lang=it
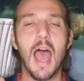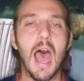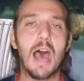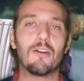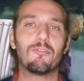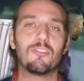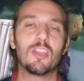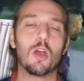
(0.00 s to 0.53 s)

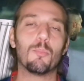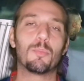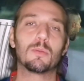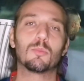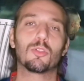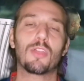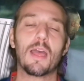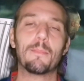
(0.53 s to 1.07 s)
avvia un
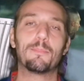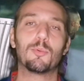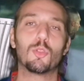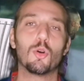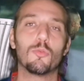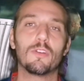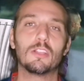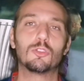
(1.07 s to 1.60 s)
primo tempo
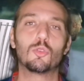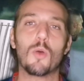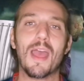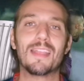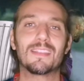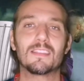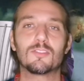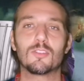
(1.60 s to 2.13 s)
dove il
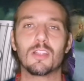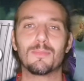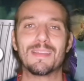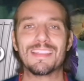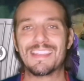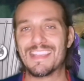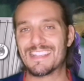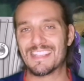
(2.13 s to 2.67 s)
Twente
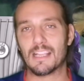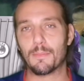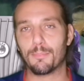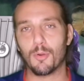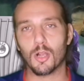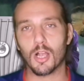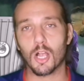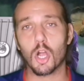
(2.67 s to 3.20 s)
sicuramente è stata
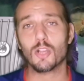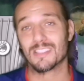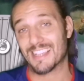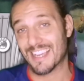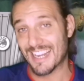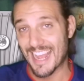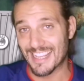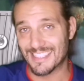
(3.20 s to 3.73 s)
poca cosa
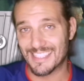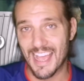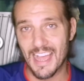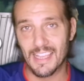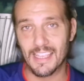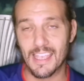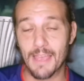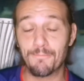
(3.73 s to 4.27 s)
grazie
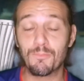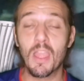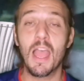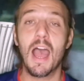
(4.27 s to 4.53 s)
anche